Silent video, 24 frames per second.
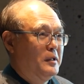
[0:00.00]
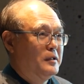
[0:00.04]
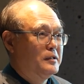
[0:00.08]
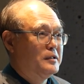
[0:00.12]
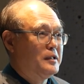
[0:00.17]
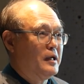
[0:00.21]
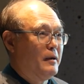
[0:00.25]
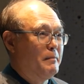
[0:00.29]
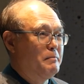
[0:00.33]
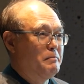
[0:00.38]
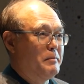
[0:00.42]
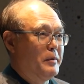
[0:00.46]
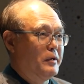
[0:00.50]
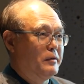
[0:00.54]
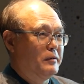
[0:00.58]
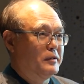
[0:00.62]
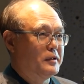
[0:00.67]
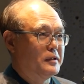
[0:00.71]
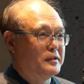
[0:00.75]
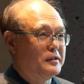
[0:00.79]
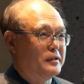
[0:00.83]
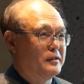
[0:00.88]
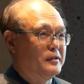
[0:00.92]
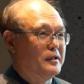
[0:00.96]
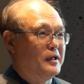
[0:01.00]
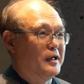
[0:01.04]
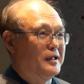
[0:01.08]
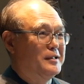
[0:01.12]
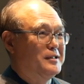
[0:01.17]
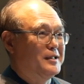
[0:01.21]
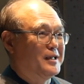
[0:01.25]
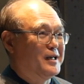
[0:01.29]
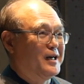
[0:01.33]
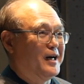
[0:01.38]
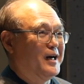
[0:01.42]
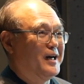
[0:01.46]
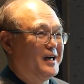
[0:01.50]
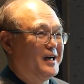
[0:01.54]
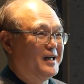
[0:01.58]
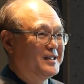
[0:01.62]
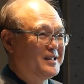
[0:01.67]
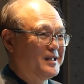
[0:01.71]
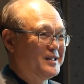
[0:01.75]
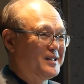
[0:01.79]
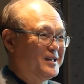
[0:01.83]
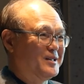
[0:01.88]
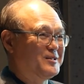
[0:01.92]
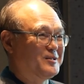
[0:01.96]
300억이 들어가니까
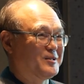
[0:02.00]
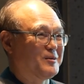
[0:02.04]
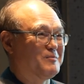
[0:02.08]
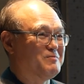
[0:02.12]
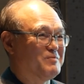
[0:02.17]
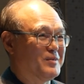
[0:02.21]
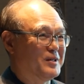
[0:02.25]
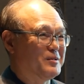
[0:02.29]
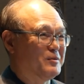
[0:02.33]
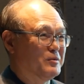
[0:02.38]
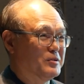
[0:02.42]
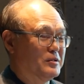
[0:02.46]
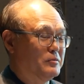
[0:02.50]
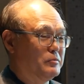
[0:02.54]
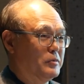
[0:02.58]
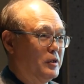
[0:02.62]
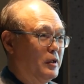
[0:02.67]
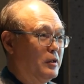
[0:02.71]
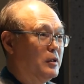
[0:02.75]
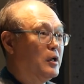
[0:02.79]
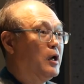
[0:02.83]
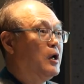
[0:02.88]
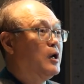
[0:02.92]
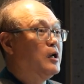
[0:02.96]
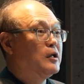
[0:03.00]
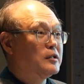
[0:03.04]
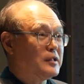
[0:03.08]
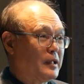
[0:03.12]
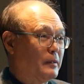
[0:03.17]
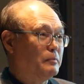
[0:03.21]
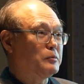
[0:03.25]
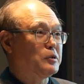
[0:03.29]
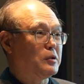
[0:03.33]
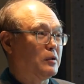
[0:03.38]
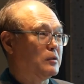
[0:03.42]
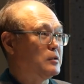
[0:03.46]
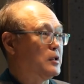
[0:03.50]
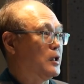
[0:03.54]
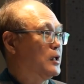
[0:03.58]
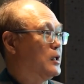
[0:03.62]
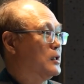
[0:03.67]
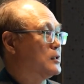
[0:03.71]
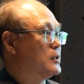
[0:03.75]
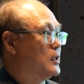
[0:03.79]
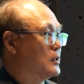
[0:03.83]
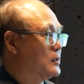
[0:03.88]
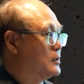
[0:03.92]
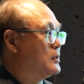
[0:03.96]
하나당 천만 원이면 3천 개
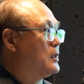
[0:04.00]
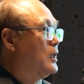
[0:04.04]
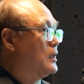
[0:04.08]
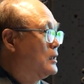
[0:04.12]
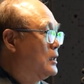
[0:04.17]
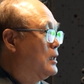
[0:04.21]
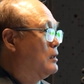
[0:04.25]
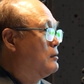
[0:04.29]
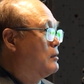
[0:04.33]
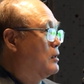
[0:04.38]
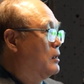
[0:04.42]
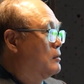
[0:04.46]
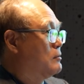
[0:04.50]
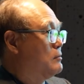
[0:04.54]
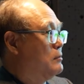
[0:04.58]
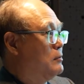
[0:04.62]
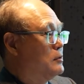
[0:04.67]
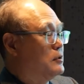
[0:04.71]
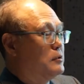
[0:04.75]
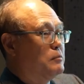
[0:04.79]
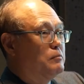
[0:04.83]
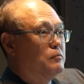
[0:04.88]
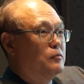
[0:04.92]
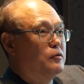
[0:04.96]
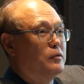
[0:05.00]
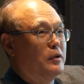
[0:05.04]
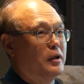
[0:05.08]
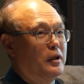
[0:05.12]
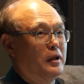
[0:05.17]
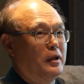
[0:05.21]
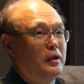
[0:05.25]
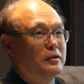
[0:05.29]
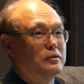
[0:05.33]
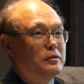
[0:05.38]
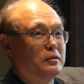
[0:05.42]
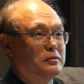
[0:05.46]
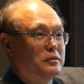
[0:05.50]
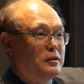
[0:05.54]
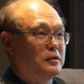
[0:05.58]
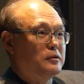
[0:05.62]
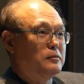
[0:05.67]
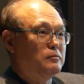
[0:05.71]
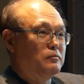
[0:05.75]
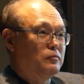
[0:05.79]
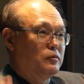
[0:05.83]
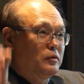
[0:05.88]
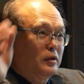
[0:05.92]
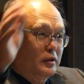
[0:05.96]
계산이 딱 나와갖고 신문에
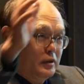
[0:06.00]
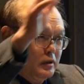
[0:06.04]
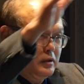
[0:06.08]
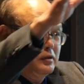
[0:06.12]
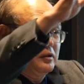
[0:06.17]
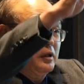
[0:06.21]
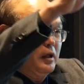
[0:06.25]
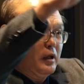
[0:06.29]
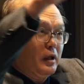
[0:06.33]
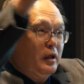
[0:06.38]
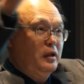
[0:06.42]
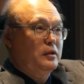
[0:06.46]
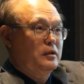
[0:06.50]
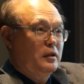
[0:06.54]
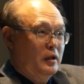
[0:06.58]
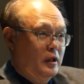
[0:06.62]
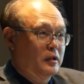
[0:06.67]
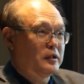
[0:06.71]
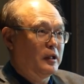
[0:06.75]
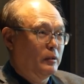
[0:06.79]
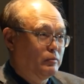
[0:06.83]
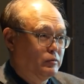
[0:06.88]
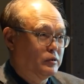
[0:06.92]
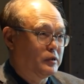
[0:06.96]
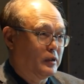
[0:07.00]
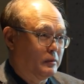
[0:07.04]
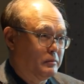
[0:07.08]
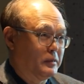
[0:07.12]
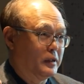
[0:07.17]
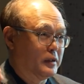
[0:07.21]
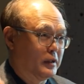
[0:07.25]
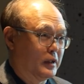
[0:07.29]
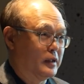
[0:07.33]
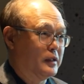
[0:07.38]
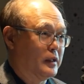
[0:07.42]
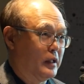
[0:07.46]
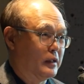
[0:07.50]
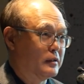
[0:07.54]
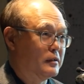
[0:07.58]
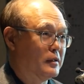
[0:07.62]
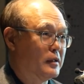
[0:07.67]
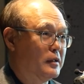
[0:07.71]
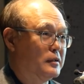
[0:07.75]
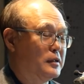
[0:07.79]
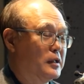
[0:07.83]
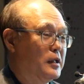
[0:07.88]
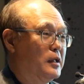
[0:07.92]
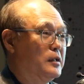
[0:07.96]
전자신문에 기사가 대문짝만하게 난
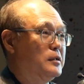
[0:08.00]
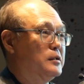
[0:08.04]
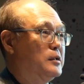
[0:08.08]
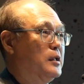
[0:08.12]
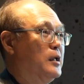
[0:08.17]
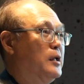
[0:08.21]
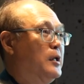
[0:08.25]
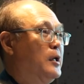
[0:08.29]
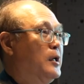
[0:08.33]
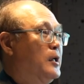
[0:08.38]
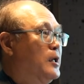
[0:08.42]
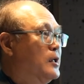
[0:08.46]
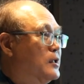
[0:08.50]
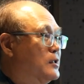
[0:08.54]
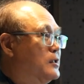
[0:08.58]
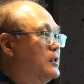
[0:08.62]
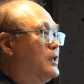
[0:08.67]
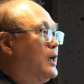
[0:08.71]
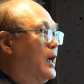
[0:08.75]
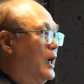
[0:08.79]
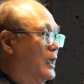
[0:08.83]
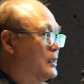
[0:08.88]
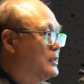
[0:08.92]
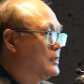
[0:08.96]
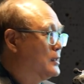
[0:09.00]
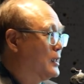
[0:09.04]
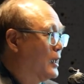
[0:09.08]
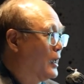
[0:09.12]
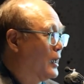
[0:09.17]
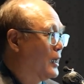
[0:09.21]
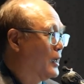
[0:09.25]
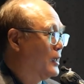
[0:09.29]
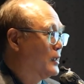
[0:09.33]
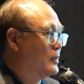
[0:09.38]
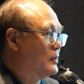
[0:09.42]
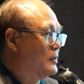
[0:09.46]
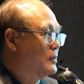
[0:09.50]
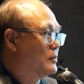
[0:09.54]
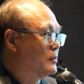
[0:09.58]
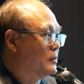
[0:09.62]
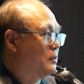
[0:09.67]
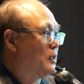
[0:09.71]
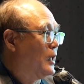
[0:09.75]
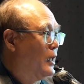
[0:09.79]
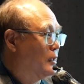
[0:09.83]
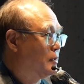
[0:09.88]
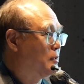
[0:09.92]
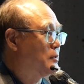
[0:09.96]
거예요. 제가 이제 그게 아니다
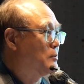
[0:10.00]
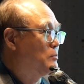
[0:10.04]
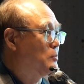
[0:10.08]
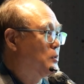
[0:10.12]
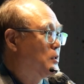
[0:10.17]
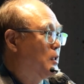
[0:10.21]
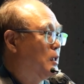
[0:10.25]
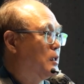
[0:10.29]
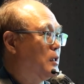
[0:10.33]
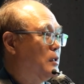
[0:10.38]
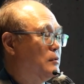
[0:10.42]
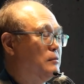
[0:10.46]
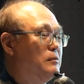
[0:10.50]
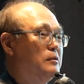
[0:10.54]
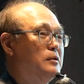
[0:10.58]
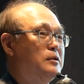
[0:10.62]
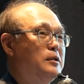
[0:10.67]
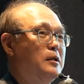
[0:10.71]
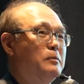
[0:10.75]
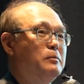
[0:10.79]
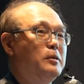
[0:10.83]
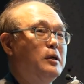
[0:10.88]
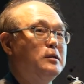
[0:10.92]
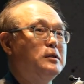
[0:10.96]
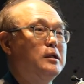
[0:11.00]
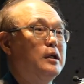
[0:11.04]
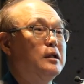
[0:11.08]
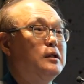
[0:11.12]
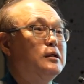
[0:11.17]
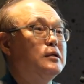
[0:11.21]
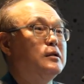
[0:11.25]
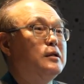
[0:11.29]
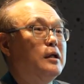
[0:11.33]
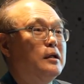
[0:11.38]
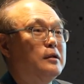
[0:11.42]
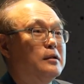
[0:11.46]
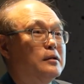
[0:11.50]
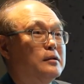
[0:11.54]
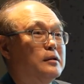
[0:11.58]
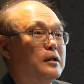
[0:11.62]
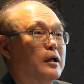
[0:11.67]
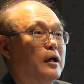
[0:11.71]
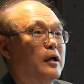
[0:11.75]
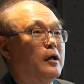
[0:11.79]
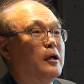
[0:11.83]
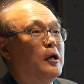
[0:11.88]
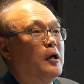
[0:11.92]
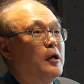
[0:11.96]
이렇지 않습니다라고 이제 막 얘기를
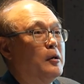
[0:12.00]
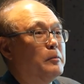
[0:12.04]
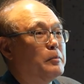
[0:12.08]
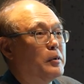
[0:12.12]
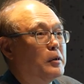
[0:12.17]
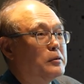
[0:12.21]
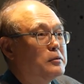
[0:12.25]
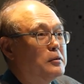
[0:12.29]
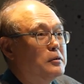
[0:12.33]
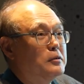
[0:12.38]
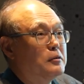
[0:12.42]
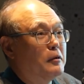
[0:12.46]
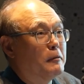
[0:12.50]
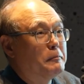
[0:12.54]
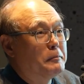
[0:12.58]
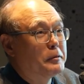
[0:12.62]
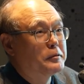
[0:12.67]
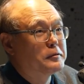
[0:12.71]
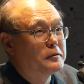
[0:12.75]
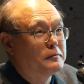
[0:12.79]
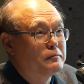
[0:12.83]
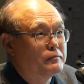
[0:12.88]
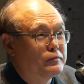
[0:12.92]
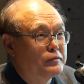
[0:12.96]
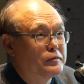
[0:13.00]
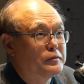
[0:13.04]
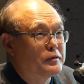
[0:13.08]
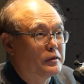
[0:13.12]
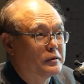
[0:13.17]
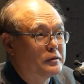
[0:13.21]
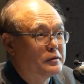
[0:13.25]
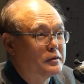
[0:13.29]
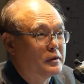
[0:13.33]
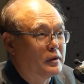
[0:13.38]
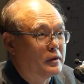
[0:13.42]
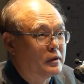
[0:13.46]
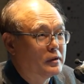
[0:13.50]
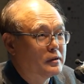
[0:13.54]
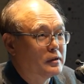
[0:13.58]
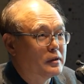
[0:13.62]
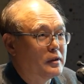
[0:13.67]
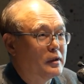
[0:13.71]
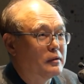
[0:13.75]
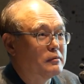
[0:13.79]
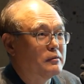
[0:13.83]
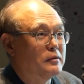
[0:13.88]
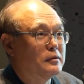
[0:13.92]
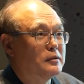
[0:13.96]
했는데 벌써 이제 엎어진 물이었죠.
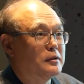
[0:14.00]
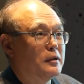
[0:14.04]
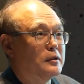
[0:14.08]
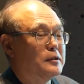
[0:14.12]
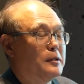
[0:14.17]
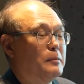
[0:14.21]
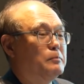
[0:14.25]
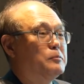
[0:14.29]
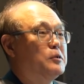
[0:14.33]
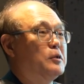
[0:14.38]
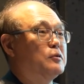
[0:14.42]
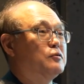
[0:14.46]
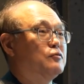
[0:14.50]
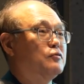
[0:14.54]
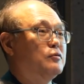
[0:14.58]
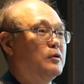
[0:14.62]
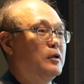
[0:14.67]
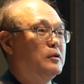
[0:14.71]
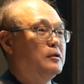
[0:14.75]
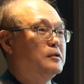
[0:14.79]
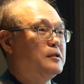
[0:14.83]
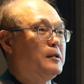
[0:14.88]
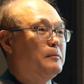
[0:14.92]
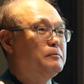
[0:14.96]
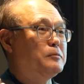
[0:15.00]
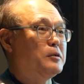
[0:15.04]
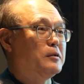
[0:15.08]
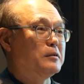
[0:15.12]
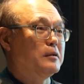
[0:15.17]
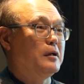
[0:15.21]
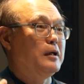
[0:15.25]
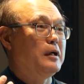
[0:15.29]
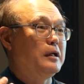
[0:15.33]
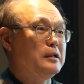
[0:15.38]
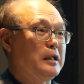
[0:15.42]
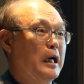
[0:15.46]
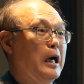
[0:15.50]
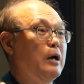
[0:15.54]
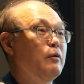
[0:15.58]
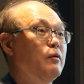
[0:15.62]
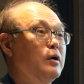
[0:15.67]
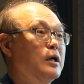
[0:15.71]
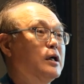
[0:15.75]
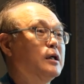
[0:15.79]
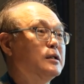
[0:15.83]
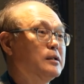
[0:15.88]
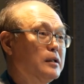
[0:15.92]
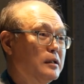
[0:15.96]
그래갖고 이제 3년 뒤에는 3천 개가
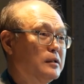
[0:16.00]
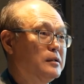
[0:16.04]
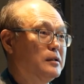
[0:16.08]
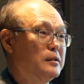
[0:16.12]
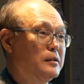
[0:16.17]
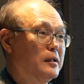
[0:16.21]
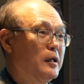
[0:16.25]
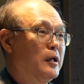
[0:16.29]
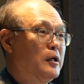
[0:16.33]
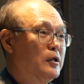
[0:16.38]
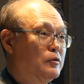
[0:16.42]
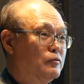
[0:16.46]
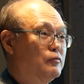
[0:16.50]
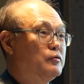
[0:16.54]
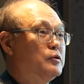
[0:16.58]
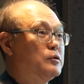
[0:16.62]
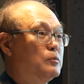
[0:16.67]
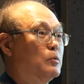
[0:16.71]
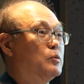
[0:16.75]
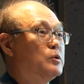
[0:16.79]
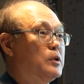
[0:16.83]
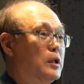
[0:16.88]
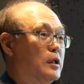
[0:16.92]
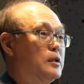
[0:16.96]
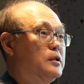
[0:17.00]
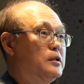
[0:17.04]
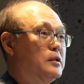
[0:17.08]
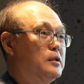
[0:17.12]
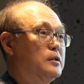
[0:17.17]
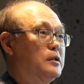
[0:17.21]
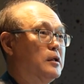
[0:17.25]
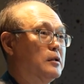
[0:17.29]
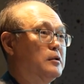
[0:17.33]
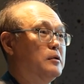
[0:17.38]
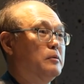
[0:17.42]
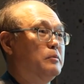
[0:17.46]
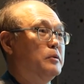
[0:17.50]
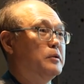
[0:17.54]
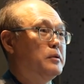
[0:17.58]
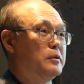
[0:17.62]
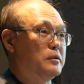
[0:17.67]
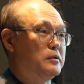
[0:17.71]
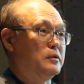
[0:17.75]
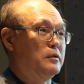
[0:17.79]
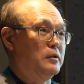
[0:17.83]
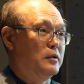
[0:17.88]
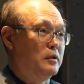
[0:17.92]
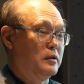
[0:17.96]
나와야 되는 웃지 못할 일이
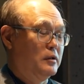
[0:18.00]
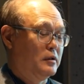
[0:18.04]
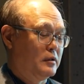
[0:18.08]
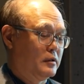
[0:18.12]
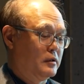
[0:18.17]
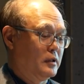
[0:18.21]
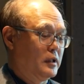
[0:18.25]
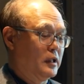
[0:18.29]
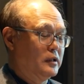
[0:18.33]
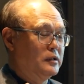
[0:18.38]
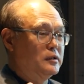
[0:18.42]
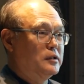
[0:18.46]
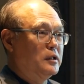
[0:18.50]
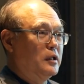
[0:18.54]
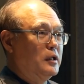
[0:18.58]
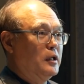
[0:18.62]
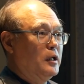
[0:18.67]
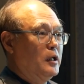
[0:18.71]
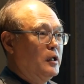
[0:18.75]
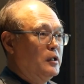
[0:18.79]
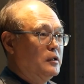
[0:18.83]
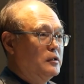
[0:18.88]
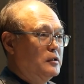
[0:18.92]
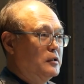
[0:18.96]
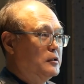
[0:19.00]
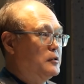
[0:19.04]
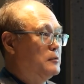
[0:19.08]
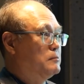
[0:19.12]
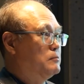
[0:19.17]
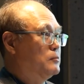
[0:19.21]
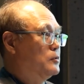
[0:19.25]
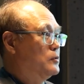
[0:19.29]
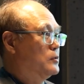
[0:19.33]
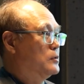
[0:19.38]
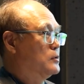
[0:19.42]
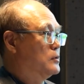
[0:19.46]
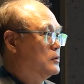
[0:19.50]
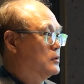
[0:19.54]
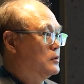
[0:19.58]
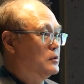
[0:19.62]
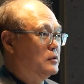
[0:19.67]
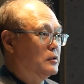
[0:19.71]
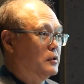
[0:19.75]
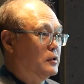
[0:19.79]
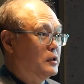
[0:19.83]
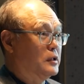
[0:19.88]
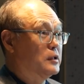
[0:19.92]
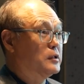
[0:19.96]
생겨버렸어요. 그게 이제 이게 신문
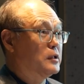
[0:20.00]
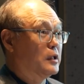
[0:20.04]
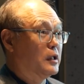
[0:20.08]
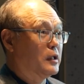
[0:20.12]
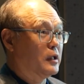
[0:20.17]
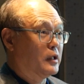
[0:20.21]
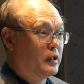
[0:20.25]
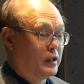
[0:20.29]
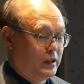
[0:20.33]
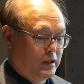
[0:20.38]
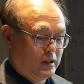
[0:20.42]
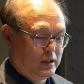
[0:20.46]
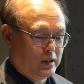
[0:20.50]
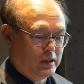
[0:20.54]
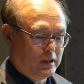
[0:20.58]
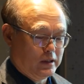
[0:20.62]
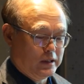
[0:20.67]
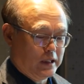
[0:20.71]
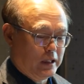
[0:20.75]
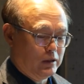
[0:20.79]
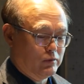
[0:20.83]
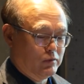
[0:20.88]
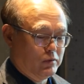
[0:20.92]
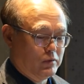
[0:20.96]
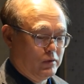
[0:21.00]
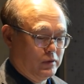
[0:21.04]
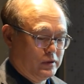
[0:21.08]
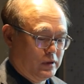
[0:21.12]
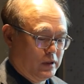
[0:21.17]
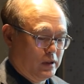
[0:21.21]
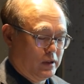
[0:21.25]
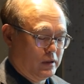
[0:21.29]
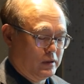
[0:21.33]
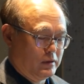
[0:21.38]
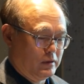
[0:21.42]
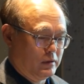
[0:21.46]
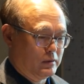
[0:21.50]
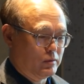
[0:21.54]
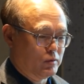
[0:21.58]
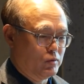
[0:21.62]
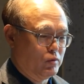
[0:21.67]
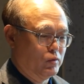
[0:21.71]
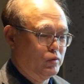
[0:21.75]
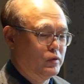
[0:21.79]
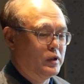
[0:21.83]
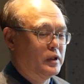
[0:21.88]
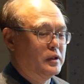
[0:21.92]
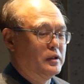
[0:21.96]
저 기사가 나온 거 제가 여러
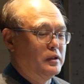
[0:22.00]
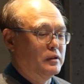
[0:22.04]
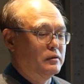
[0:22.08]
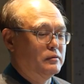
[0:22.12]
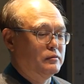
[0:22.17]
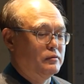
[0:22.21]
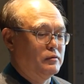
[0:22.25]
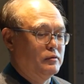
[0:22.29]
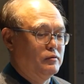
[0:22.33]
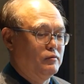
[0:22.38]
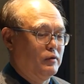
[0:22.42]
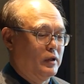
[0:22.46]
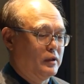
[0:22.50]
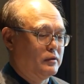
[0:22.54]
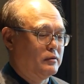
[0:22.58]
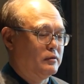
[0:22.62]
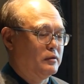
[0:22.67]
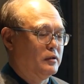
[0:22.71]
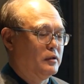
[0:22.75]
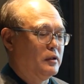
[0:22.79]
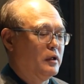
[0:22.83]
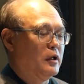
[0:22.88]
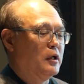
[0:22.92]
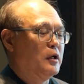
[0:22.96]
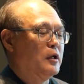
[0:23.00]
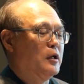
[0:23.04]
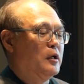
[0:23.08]
공유하려고 들고 왔고요.